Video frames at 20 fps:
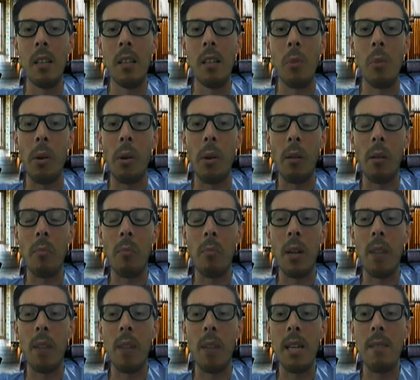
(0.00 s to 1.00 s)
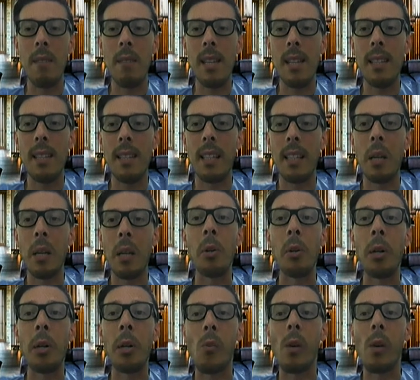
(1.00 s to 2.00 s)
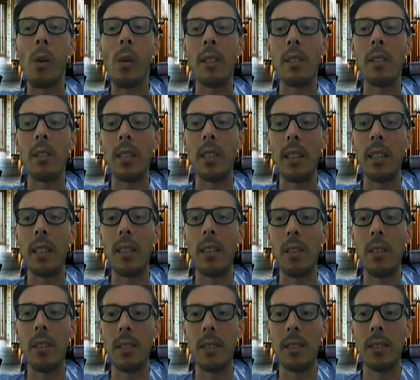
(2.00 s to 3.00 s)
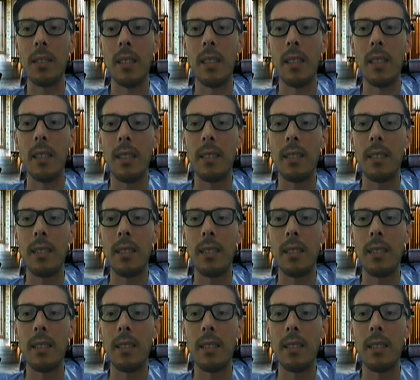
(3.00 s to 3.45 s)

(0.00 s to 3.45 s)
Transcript: Por ejemplo, una amiga mía se quería poner 400 ah.